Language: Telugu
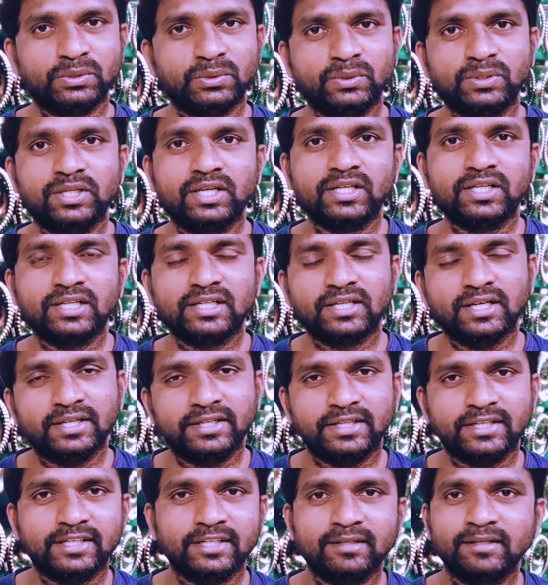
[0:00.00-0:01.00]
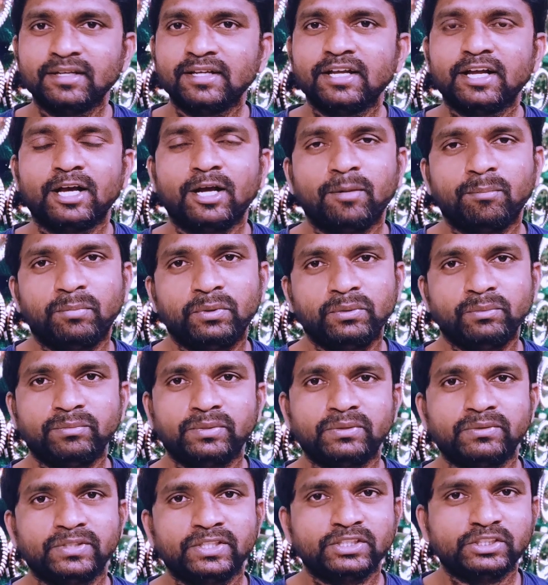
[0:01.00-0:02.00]
టోటల్గా క్లియర్గా అప్పుడు
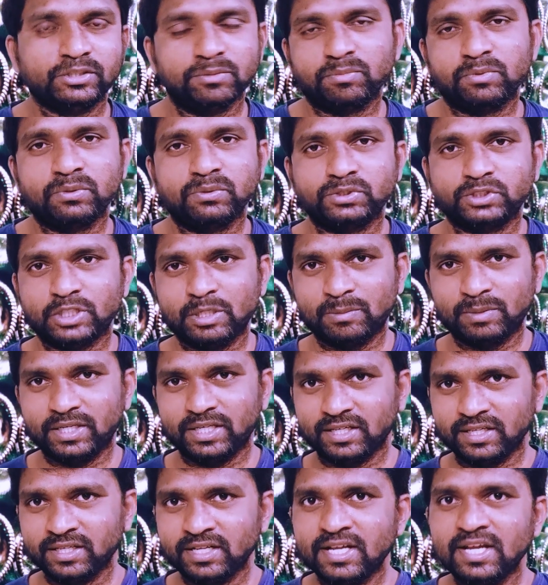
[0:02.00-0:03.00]
మనం అయితే చెప్పుకోవచ్చు అనమాట